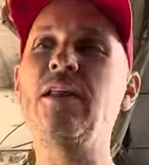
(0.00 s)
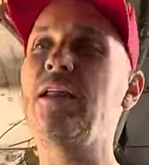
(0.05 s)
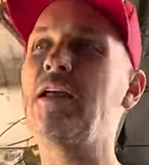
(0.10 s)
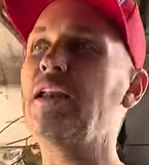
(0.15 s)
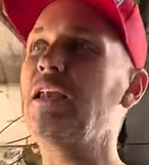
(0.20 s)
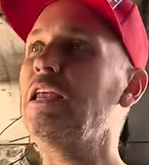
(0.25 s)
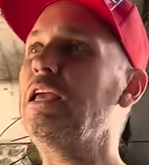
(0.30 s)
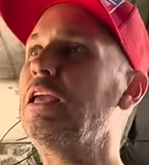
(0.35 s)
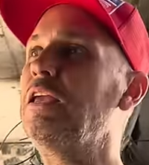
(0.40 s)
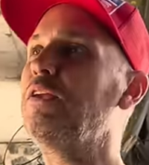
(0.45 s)
de
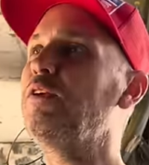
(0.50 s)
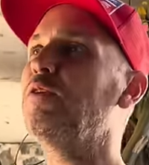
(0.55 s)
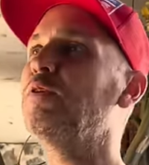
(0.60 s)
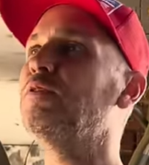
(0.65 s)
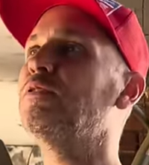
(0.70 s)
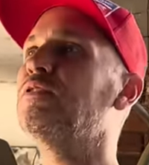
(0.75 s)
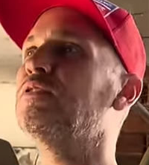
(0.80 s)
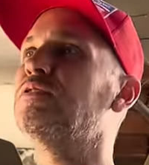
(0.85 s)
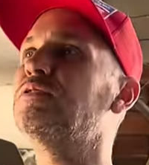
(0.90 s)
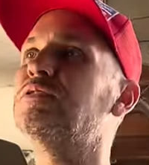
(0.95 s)

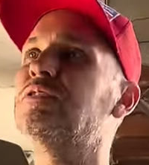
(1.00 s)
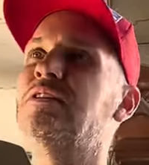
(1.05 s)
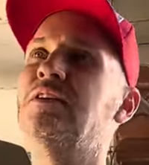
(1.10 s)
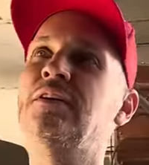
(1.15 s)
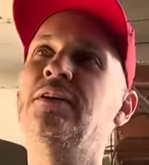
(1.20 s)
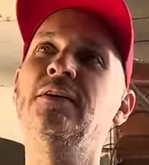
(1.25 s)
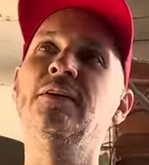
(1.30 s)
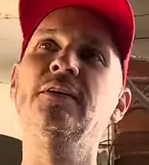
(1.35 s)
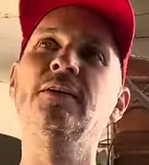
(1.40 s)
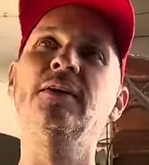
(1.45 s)
niños,
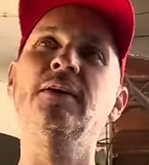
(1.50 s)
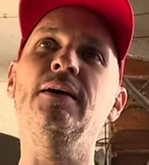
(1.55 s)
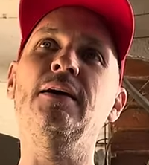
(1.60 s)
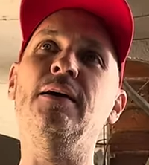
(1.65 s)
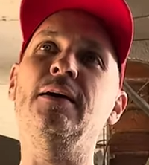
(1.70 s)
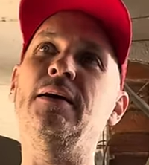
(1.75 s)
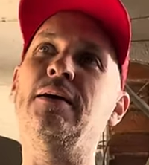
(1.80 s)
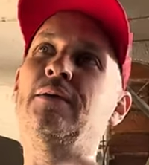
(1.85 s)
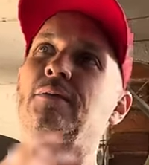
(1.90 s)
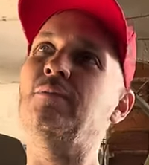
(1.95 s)

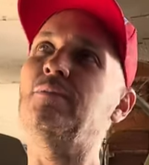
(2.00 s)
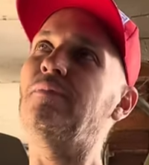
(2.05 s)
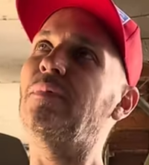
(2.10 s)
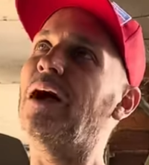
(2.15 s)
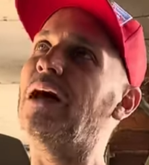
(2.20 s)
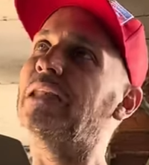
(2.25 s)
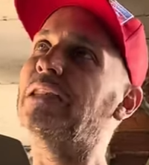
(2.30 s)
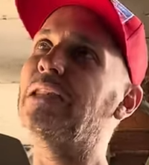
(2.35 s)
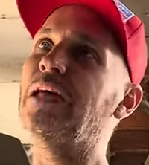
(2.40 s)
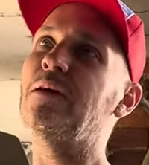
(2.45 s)
eh,
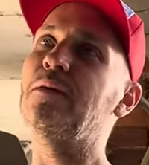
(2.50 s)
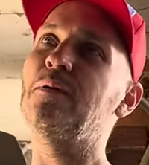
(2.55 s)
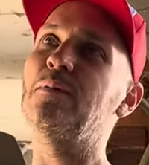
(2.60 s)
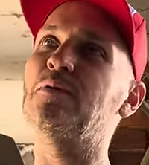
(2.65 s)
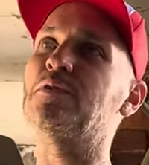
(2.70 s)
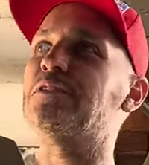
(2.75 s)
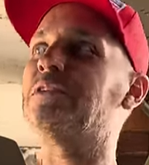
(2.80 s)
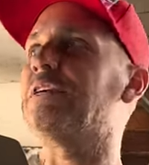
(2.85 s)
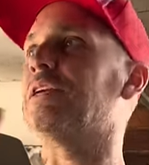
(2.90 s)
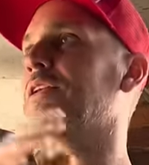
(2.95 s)

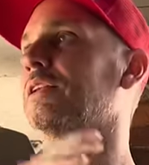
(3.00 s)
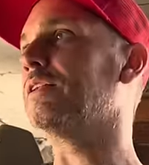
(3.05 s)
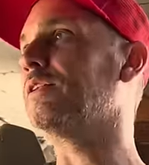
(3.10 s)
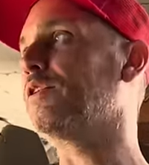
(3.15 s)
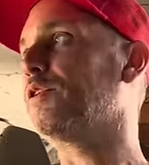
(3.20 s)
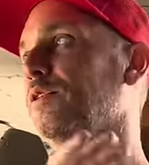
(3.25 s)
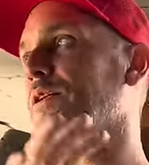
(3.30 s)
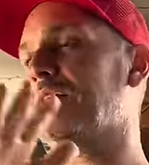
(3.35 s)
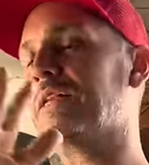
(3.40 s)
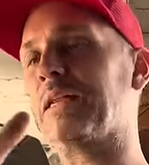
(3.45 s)
andábamos en
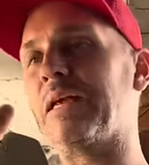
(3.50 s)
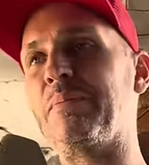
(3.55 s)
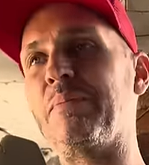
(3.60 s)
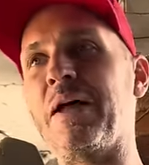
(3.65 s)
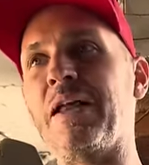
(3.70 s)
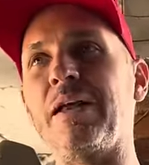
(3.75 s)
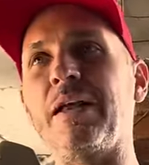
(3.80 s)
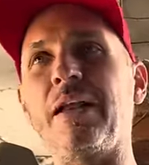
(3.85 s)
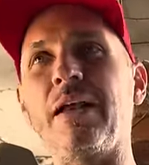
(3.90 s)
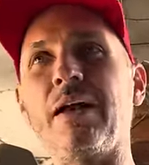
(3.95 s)
todo el
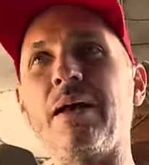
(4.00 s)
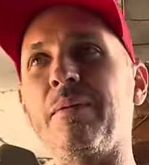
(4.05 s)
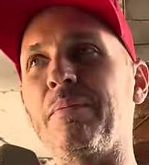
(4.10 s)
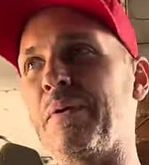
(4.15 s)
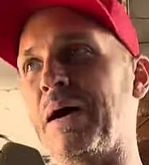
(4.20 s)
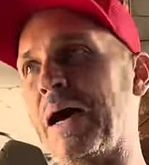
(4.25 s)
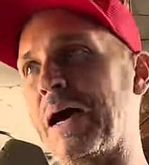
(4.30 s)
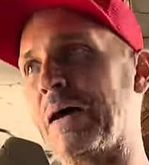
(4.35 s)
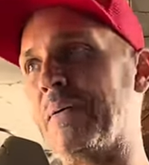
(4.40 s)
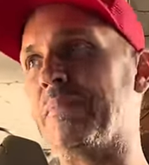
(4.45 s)
tema de la
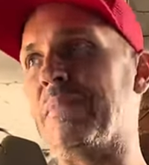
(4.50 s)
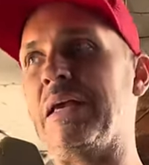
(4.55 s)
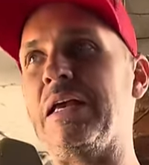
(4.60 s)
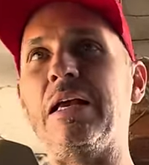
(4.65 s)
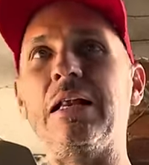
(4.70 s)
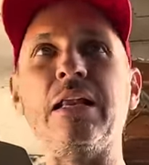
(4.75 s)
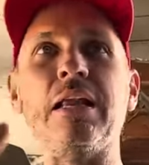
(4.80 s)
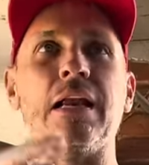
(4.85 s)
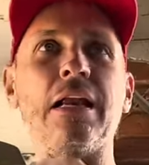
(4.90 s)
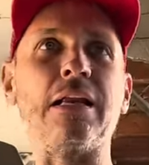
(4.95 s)
baja
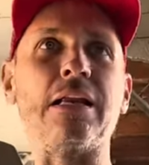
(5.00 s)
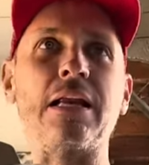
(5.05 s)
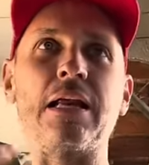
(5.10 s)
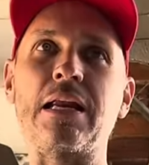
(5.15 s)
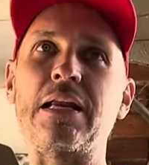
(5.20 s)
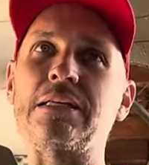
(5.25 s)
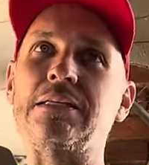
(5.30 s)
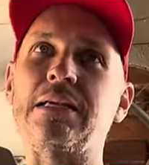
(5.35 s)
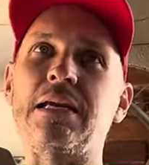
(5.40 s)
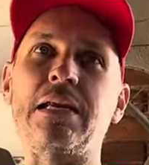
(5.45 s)
mil, de la
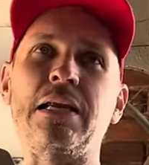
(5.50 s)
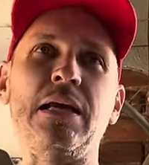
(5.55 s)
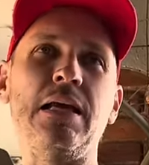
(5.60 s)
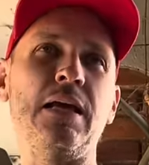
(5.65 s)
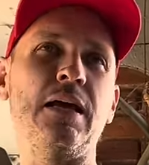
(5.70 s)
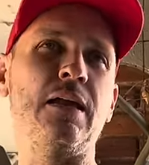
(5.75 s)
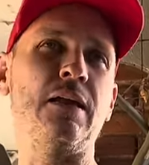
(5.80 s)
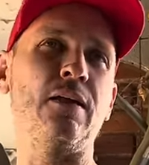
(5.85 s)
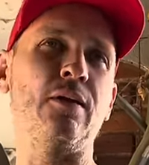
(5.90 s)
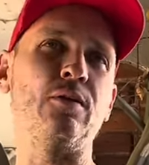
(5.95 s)

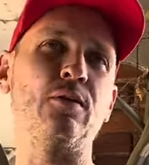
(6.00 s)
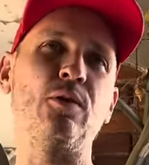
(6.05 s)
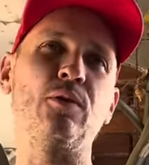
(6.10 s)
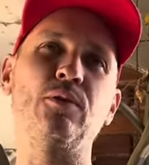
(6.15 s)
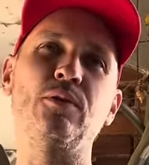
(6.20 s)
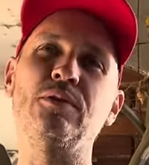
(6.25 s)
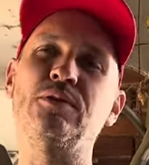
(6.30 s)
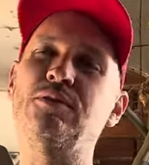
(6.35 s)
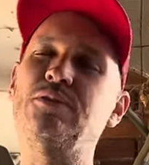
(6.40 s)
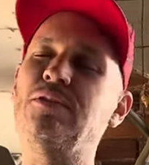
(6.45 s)
terracería, de
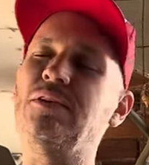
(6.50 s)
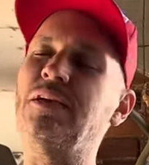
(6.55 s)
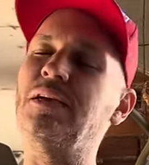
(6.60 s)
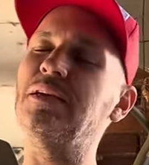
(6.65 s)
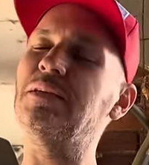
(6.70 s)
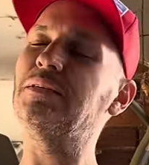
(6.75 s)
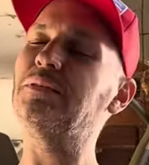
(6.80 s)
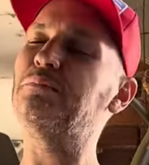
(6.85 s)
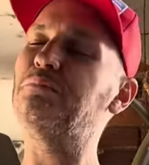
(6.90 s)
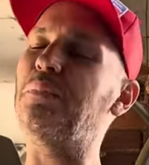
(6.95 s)
todo eso y
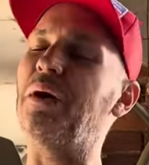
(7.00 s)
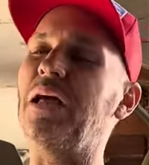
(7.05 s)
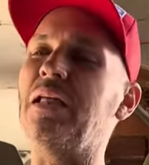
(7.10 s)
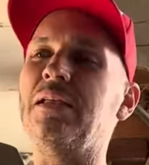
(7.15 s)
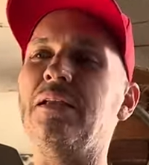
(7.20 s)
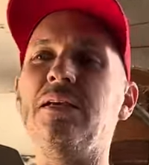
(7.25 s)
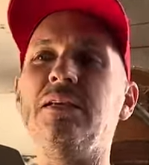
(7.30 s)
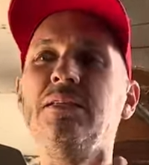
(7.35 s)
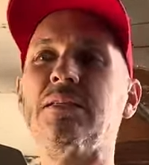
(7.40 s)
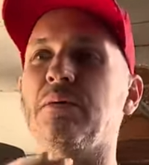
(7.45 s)
es
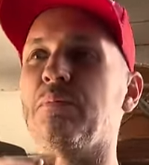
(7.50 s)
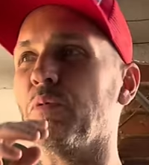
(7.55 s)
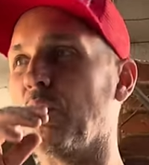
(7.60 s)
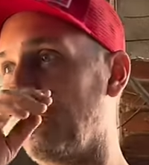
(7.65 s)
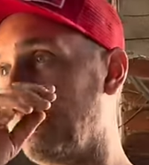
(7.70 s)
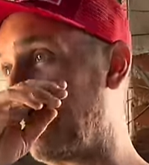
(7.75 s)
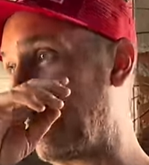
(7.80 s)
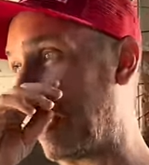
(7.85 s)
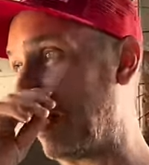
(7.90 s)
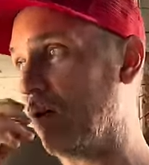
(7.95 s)
padrísimo.
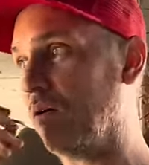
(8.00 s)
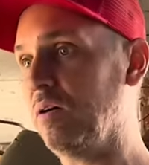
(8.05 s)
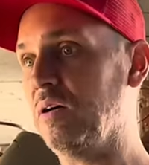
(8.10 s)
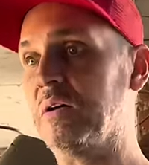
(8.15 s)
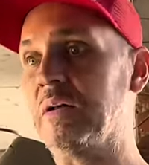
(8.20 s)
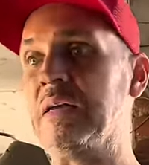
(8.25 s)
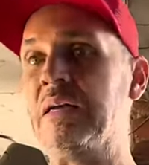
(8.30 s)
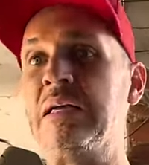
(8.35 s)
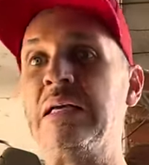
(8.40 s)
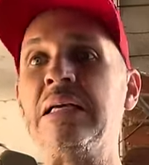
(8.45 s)
Pero
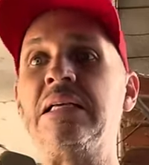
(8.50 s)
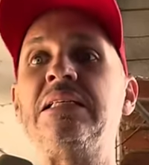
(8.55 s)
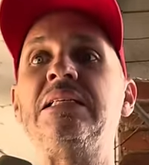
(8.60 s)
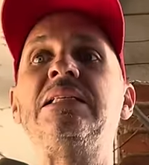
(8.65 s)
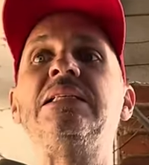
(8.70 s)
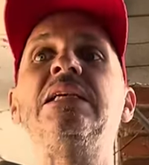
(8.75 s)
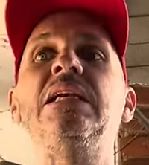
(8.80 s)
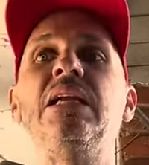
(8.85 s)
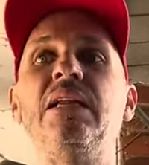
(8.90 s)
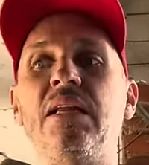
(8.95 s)

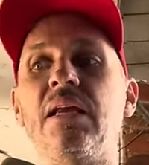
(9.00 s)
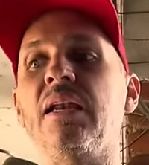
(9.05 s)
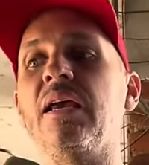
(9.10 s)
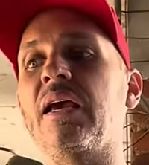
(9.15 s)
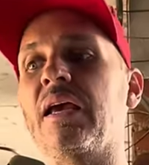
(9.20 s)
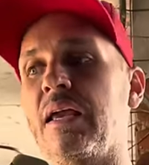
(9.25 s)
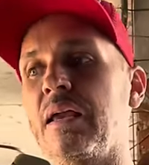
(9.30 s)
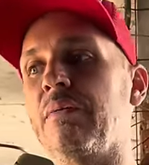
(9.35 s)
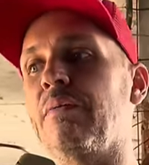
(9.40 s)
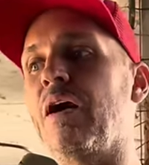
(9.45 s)
sí tiene
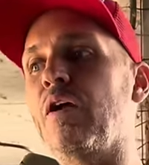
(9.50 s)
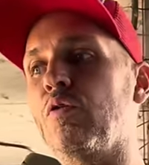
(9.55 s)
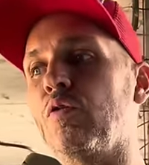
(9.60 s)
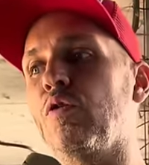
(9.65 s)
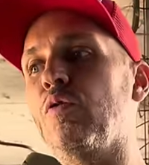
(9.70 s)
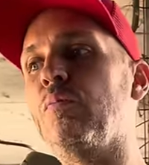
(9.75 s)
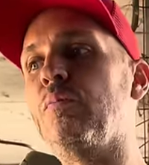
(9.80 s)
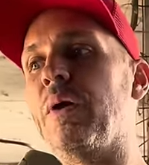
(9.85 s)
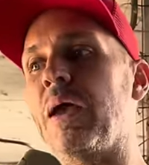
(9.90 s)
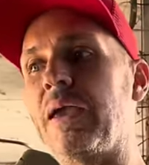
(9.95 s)
que llevar un,
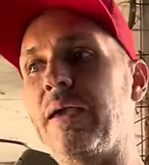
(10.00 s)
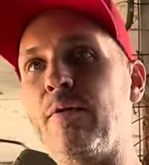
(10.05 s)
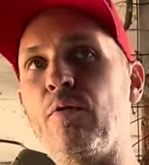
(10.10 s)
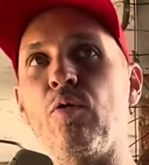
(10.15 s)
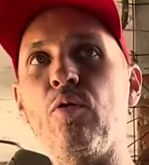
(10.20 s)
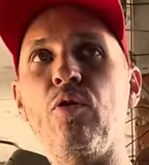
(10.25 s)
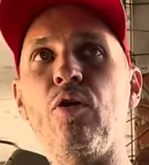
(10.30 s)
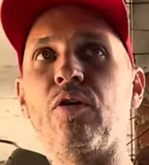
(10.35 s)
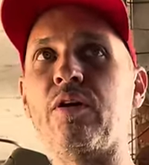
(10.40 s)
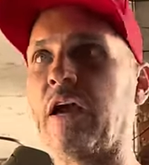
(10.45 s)
un
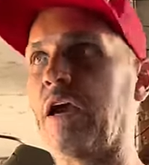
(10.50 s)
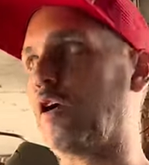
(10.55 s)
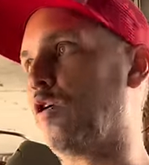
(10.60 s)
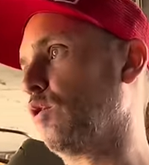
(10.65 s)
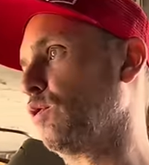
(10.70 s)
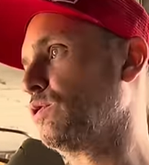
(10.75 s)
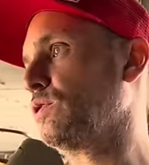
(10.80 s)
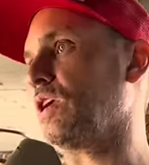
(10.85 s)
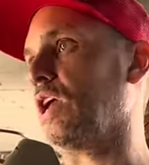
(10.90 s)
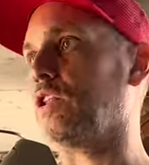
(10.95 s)
vehículo que
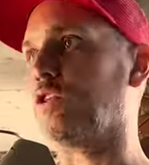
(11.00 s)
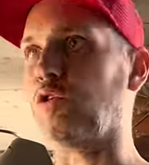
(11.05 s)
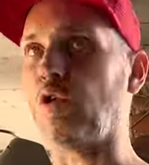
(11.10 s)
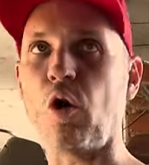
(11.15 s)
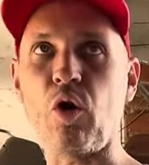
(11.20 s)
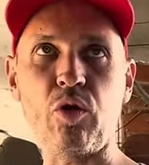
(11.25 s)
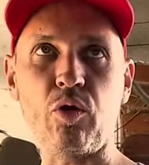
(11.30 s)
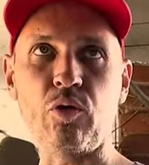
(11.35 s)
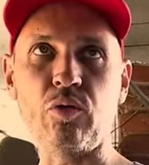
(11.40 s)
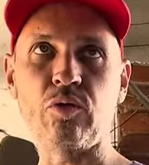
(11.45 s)
cruce
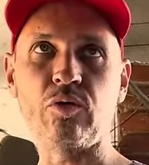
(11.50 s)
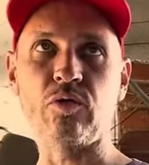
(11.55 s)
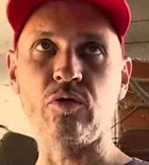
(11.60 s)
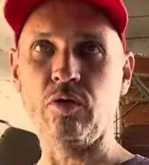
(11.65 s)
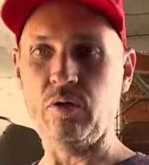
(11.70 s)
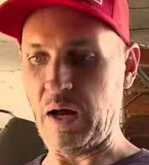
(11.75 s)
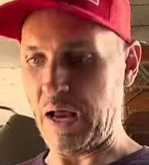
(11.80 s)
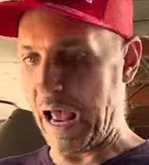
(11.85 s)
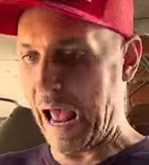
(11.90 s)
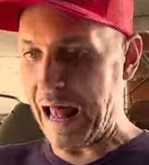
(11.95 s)
todo,
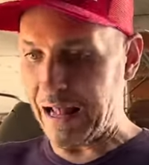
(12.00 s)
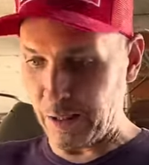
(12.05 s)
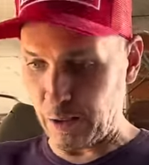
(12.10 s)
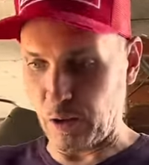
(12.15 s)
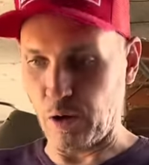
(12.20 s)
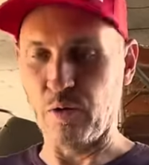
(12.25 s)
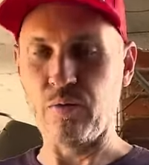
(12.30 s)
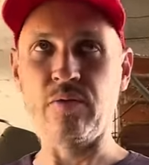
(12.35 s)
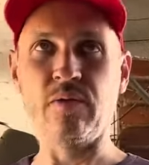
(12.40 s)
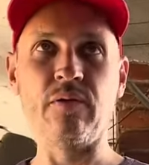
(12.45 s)
¿no?
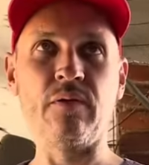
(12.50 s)
Alto,